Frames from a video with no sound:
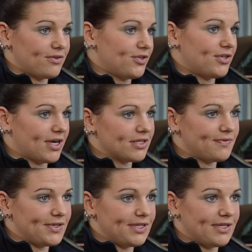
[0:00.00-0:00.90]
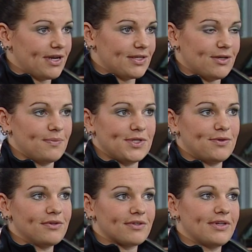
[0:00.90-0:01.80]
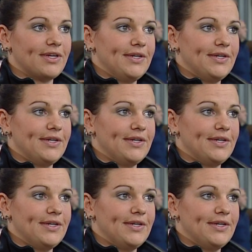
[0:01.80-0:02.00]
Ist ja ganz wichtig, da geht es ja um Sekunden.